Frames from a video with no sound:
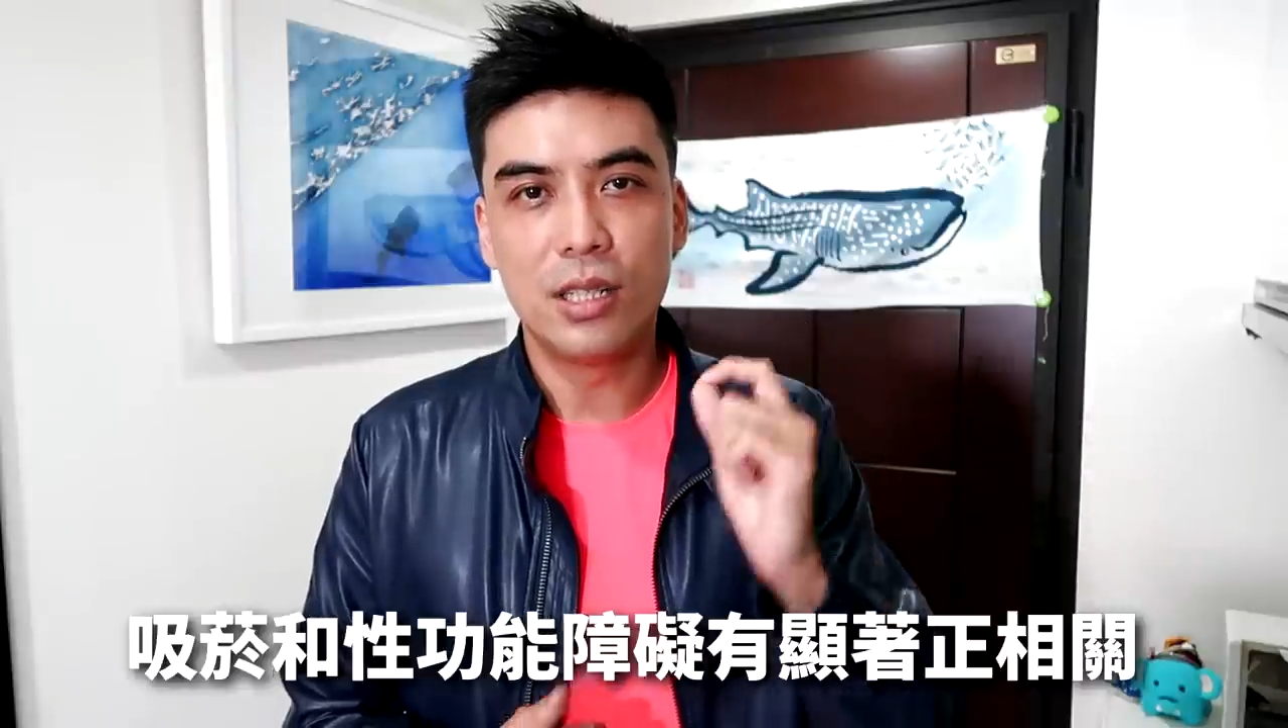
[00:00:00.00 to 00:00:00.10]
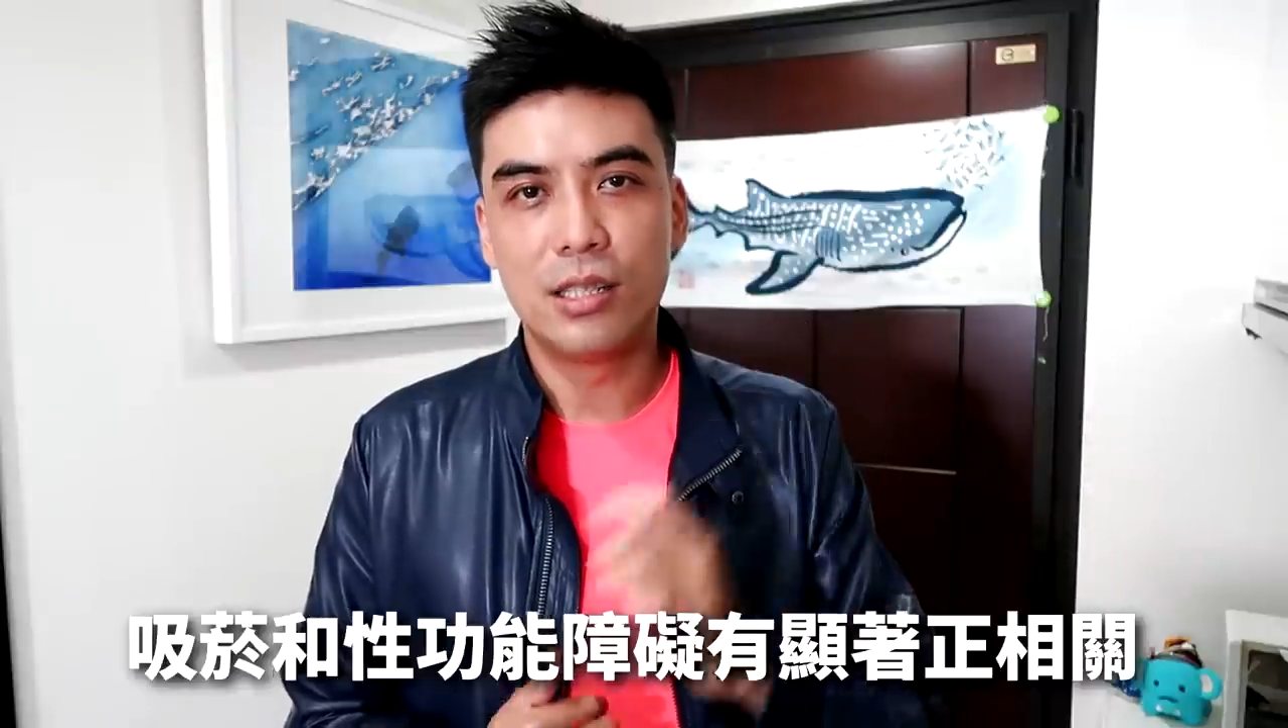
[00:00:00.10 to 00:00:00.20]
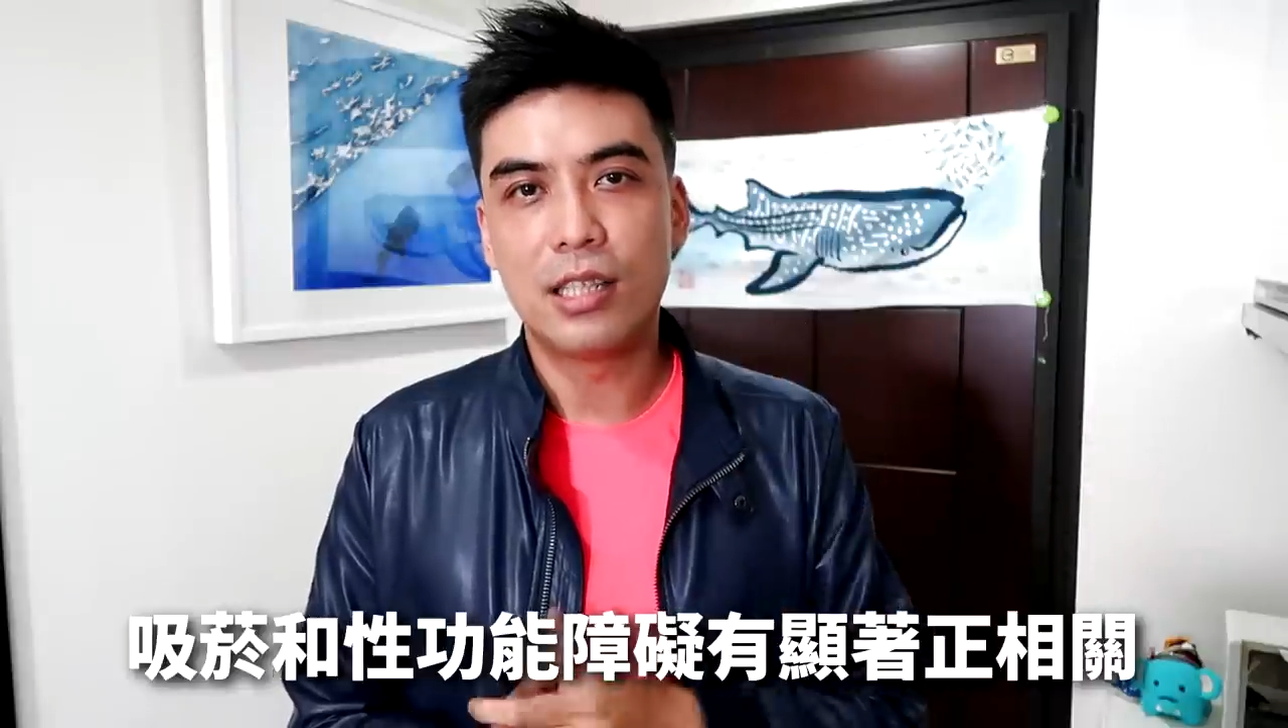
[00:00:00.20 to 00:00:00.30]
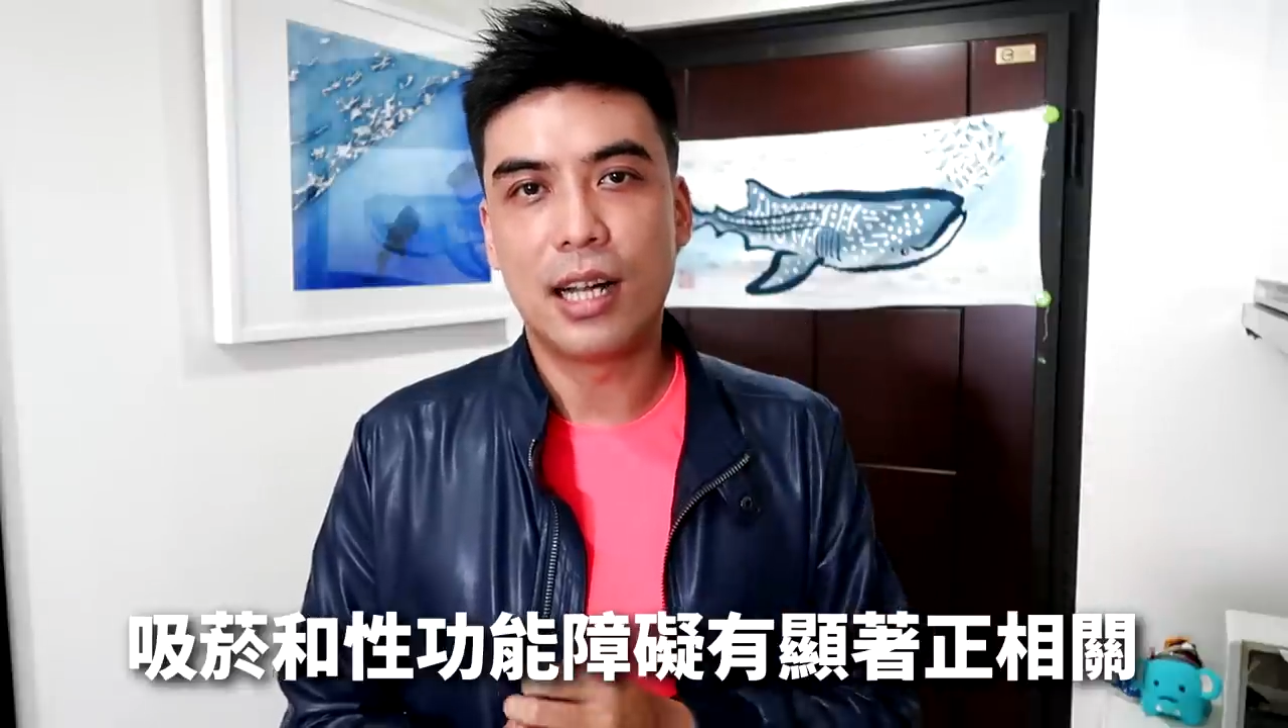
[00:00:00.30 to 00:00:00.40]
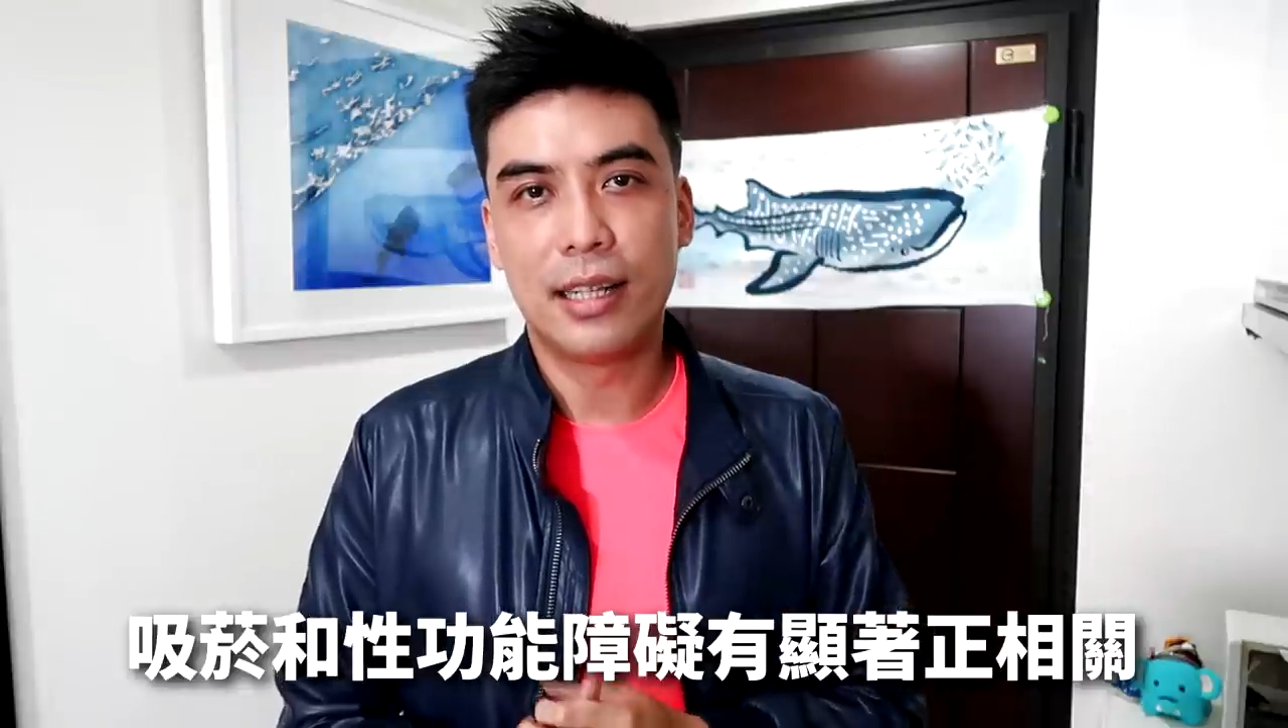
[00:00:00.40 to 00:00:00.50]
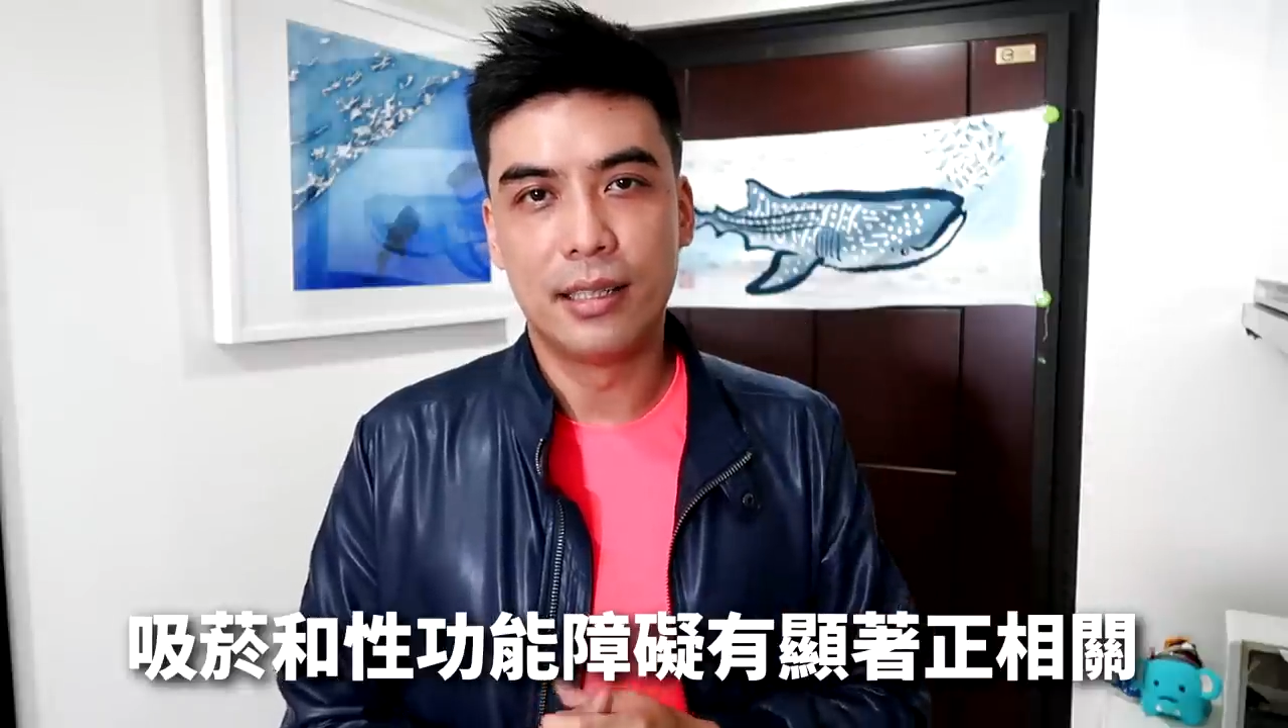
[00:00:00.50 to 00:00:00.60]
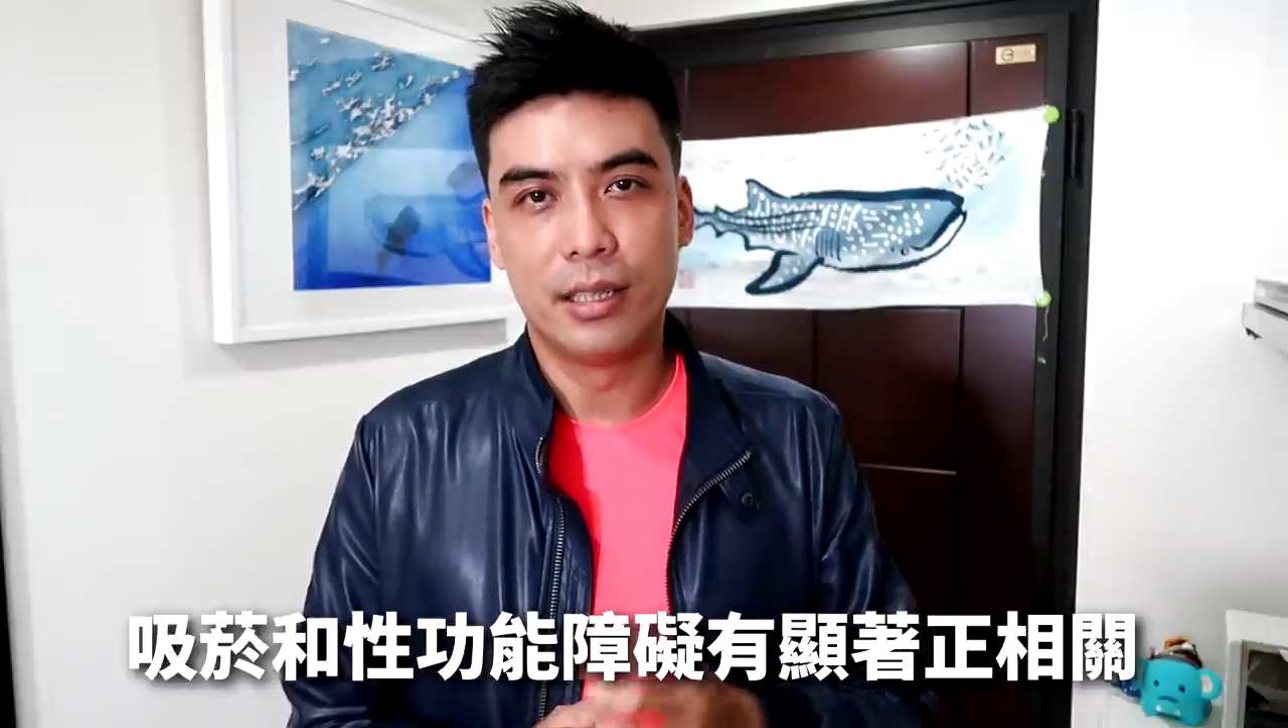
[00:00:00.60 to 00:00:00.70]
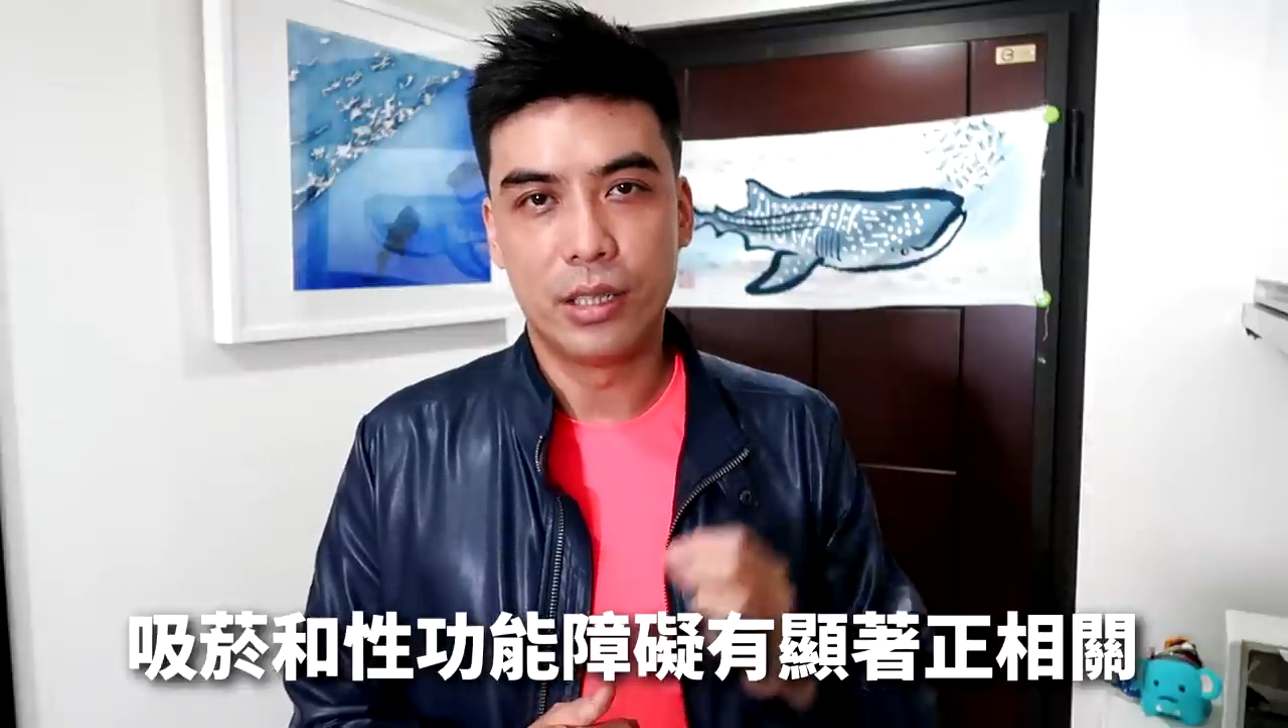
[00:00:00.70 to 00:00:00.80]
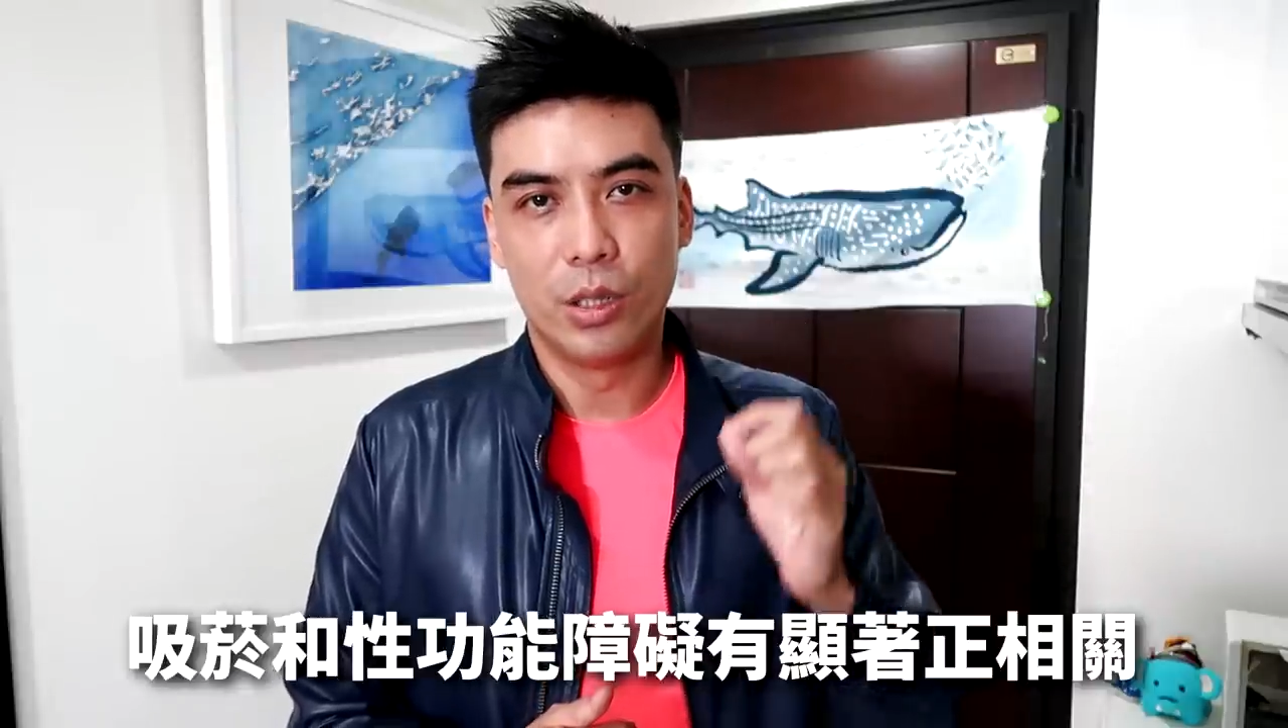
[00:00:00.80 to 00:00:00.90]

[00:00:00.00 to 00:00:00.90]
能障碍呢